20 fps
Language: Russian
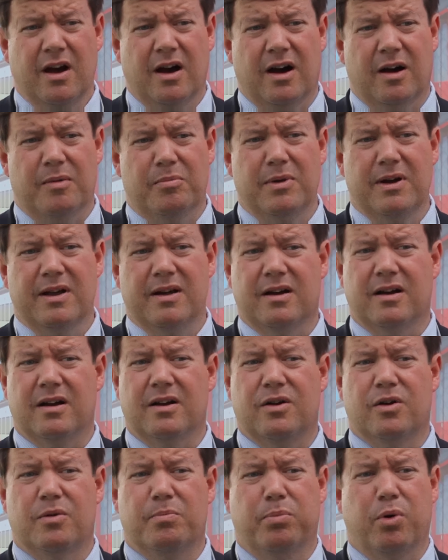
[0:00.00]
А мы
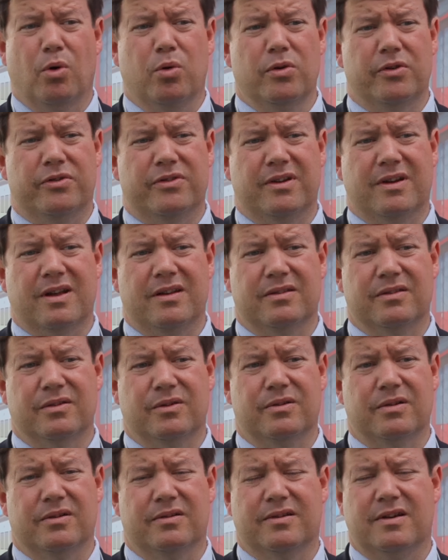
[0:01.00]
полностью
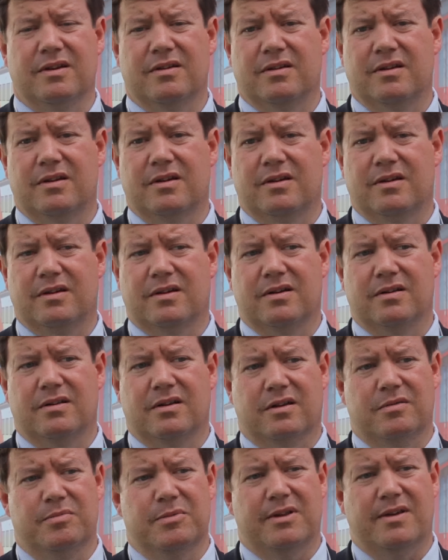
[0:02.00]
конструкторскую э,
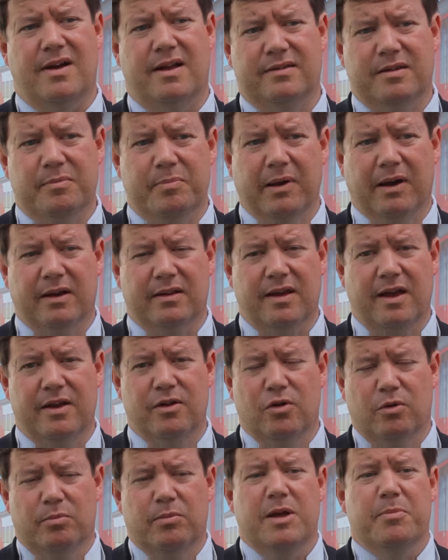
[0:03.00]
документации
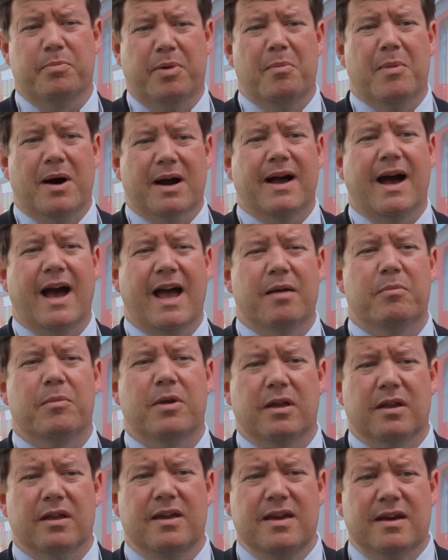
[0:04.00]
передаем и
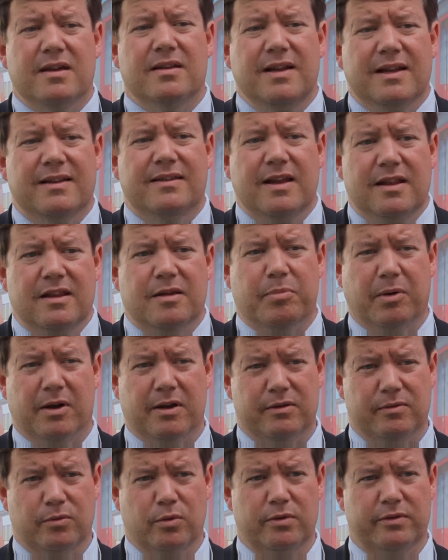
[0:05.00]
помогаем их литейное
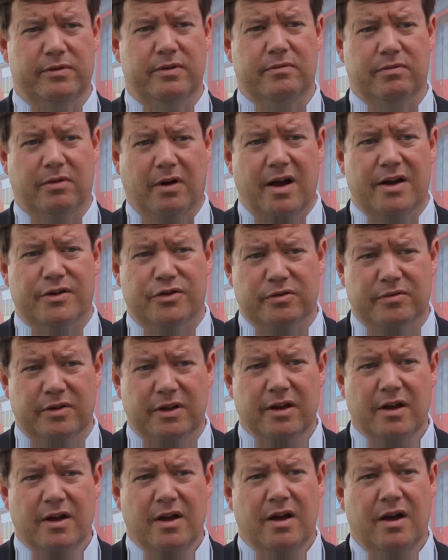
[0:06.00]
производство
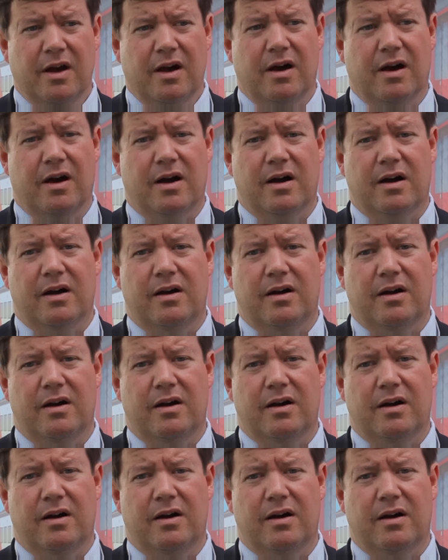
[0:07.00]
выращивать э,